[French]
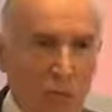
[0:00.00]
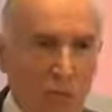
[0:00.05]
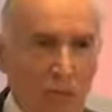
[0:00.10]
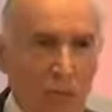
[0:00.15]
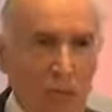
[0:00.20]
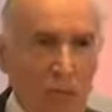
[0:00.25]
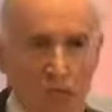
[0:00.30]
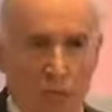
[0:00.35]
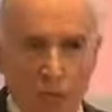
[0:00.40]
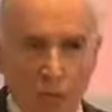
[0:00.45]
est
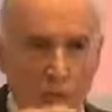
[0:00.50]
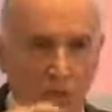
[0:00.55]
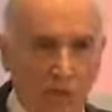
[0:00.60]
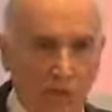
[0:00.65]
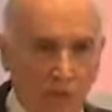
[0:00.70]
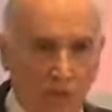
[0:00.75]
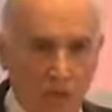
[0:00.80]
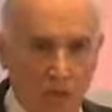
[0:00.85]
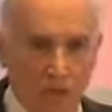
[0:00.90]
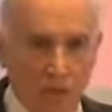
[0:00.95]
le laboratoire
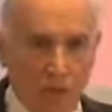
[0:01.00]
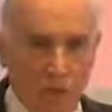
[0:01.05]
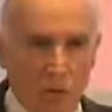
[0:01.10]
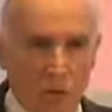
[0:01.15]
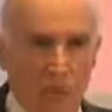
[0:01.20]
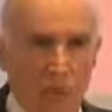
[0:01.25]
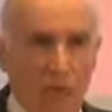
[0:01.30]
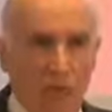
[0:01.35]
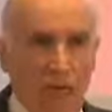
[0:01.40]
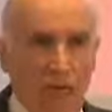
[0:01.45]
de la
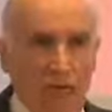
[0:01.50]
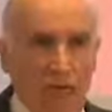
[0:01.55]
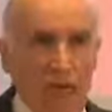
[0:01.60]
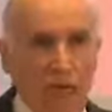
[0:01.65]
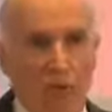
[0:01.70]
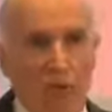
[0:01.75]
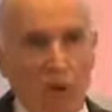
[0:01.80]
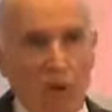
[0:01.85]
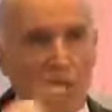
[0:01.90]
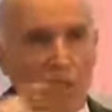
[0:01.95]
région et
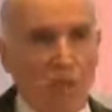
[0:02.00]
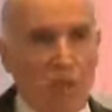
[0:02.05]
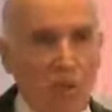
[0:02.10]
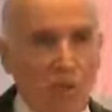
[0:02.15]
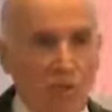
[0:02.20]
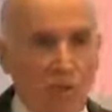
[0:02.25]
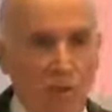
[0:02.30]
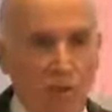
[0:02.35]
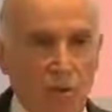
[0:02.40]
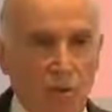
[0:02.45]
les miroirs de la
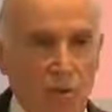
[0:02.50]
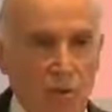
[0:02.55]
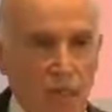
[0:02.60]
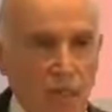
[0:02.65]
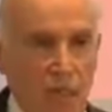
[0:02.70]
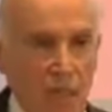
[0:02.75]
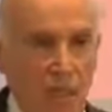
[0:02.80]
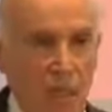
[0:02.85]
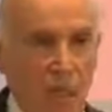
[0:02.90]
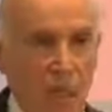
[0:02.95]
région,
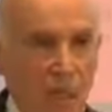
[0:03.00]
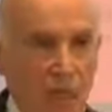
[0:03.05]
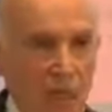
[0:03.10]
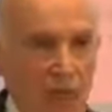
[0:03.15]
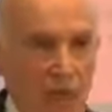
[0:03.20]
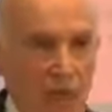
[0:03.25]
librement